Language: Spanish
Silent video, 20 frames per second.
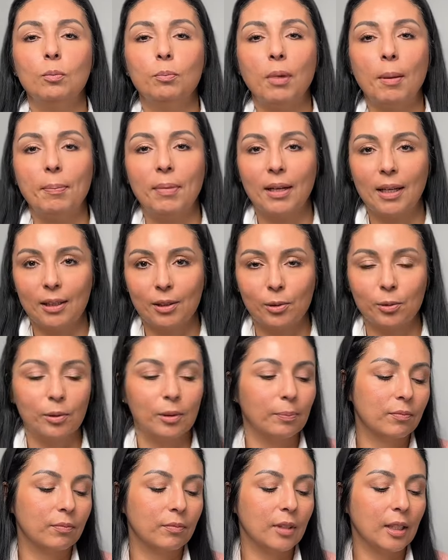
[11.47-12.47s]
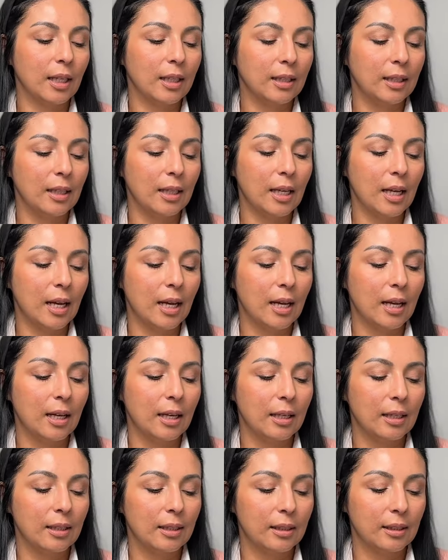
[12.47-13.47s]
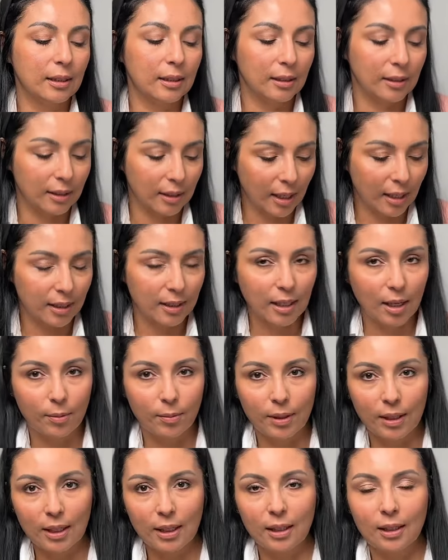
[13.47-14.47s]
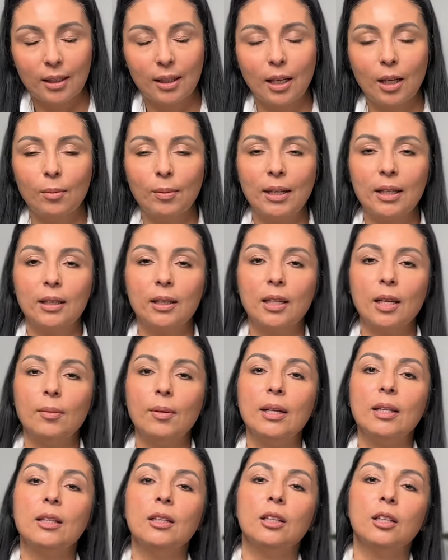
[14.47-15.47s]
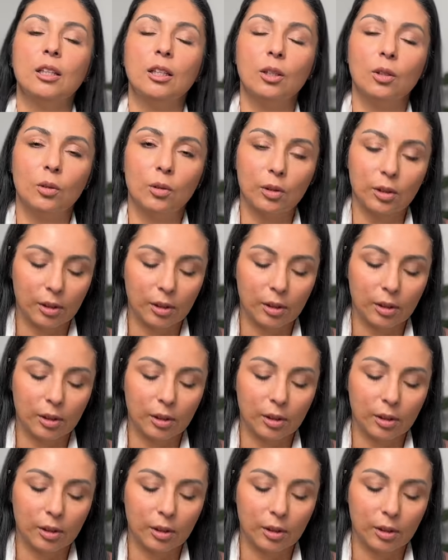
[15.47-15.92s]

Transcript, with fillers: papel azul el día 6 de abril del 2022.